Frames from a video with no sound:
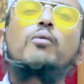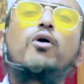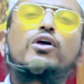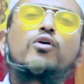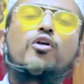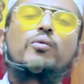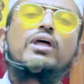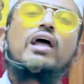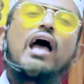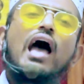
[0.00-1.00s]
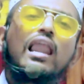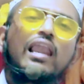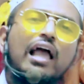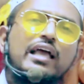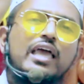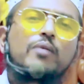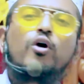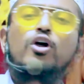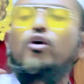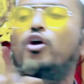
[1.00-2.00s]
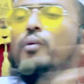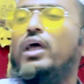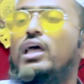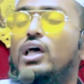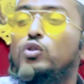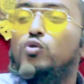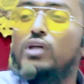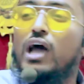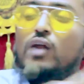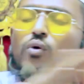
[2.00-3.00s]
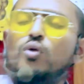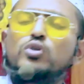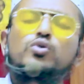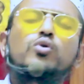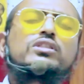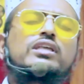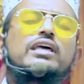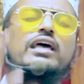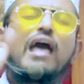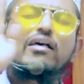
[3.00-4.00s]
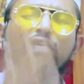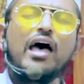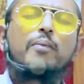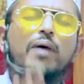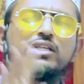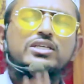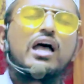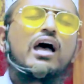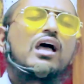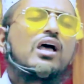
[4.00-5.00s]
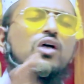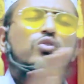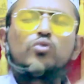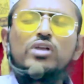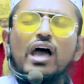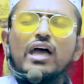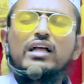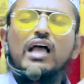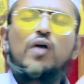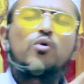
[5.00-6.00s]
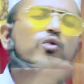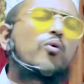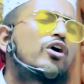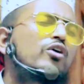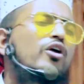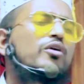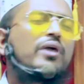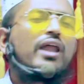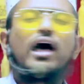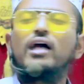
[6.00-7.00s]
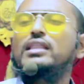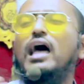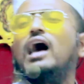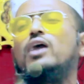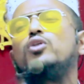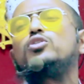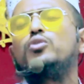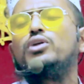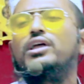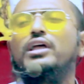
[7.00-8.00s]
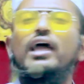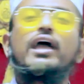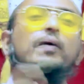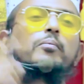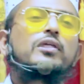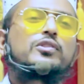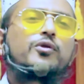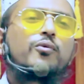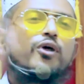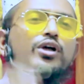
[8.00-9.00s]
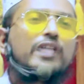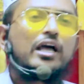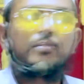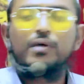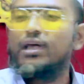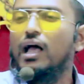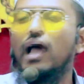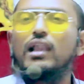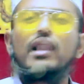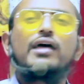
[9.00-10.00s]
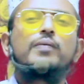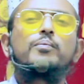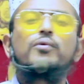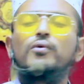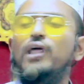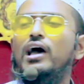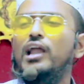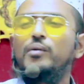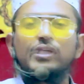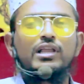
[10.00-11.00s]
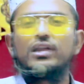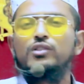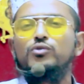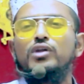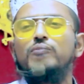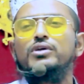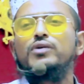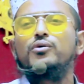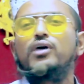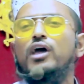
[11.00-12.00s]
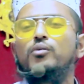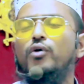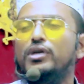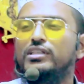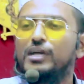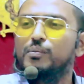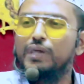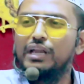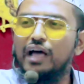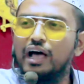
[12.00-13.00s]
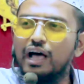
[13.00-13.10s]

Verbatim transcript: ভয় করবে আল্লাহকেই ভয় করবে দুনিয়ার কোনো শক্তিকে রাজা বাদশাহ দুনিয়ার কারুই ভয় করবে না তার অন্তরে একমাত্র ভয় থাকবে আল্লাহ রাব্বুল আলমিনের দুনিয়াবি কোনো কারু ভয় থাকবে না